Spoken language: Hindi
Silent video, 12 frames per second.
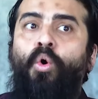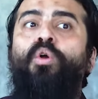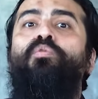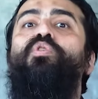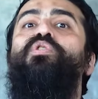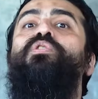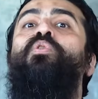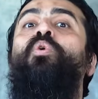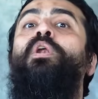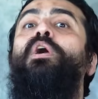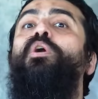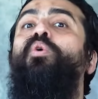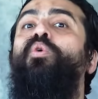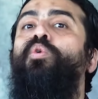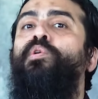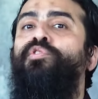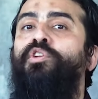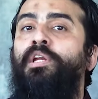और वो सोने के
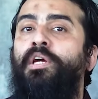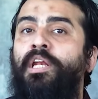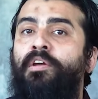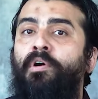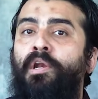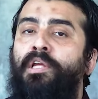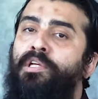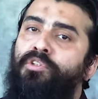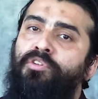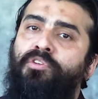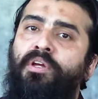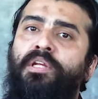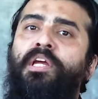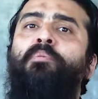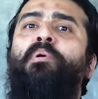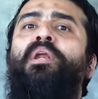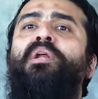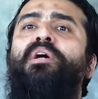हरूफ से लिखने वाली है जिसके लिए
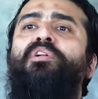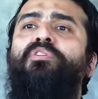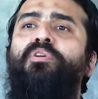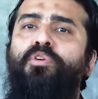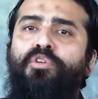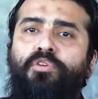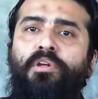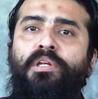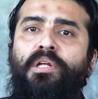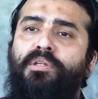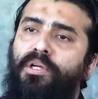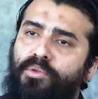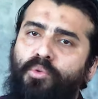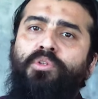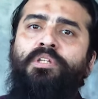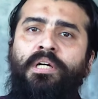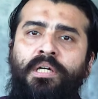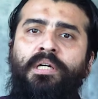अमेरिका से ऑस्ट्रेलिया तक
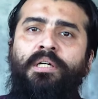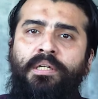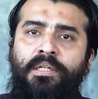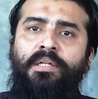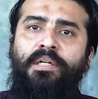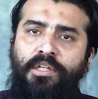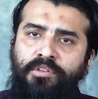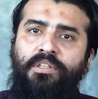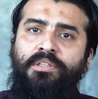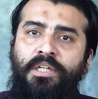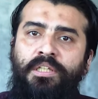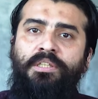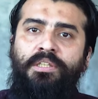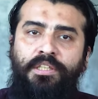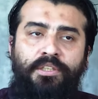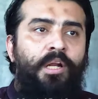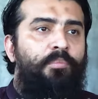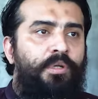दुनिया इज़्ज़त करती है
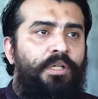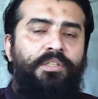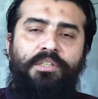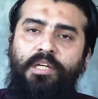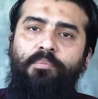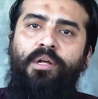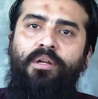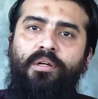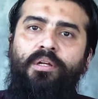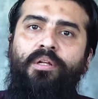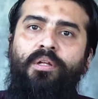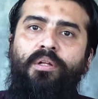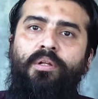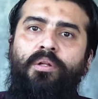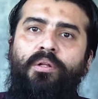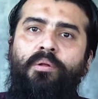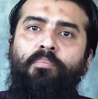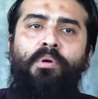एहतराम करती है हमारा
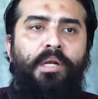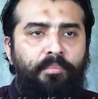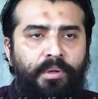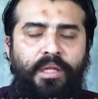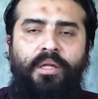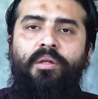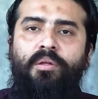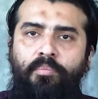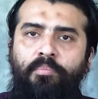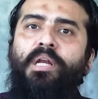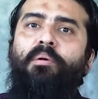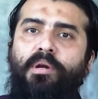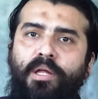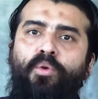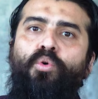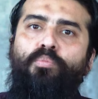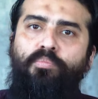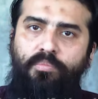बड़े बड़े बड़े बड़े
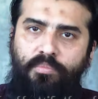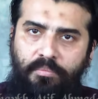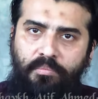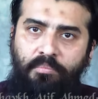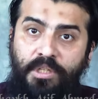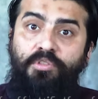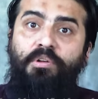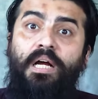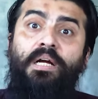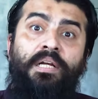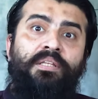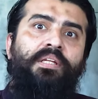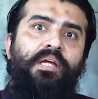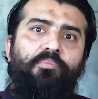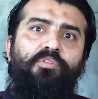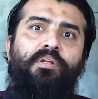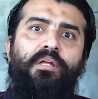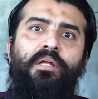लोग मशवरा करते हैं
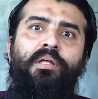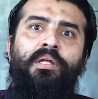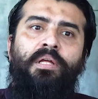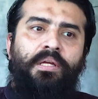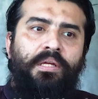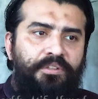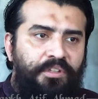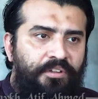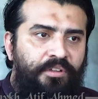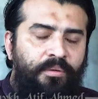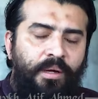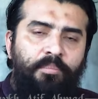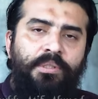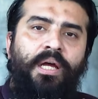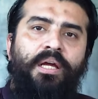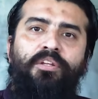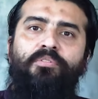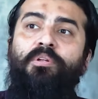हमसे कि शेख साहब आप
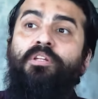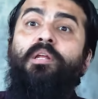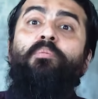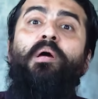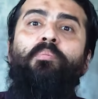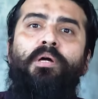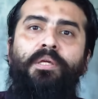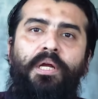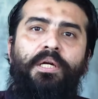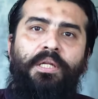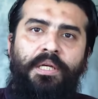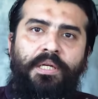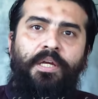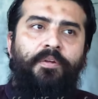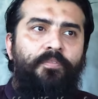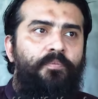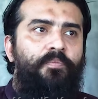बताएं इस मसले में आपका क्या टेक है